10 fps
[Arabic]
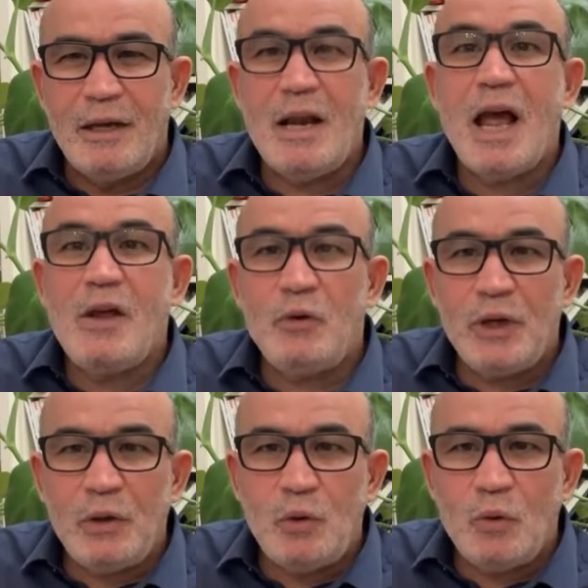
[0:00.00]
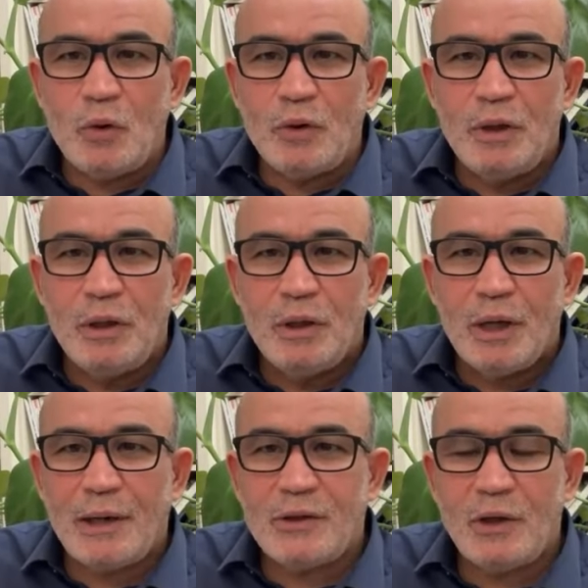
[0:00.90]
لا يريدون
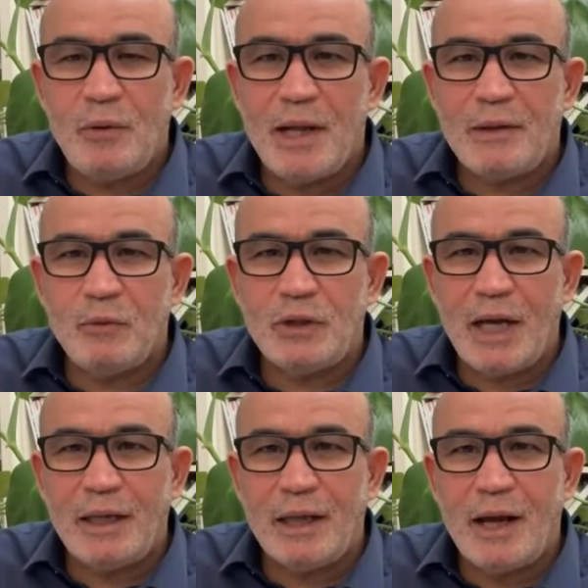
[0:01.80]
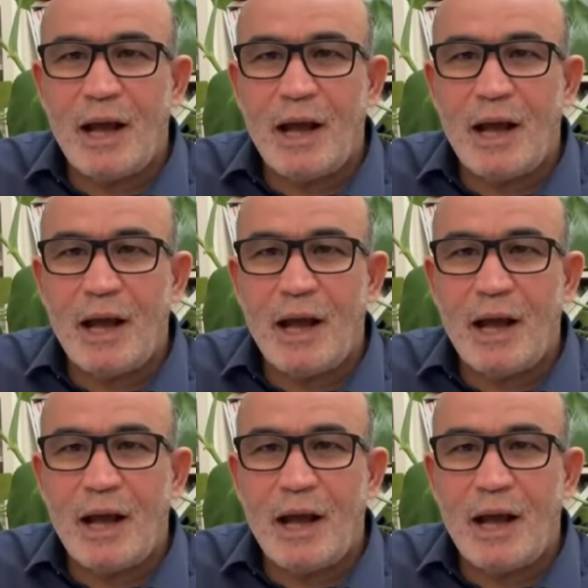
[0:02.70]
خاصة الولايات المتحدة